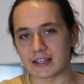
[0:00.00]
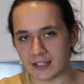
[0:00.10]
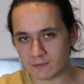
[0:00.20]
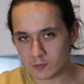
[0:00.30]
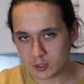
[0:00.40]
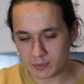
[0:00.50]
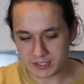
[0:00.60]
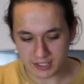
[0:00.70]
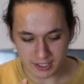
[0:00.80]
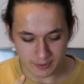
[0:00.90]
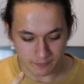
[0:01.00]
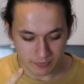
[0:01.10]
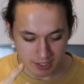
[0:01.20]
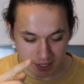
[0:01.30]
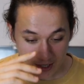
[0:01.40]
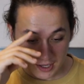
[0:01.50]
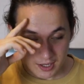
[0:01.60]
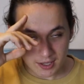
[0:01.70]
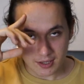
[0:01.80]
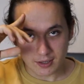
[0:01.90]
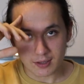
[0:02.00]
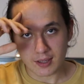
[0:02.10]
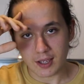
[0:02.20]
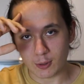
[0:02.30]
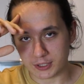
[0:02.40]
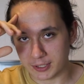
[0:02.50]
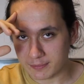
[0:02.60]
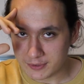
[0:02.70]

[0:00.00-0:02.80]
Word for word: Dann würde ich mal sagen, haut rein.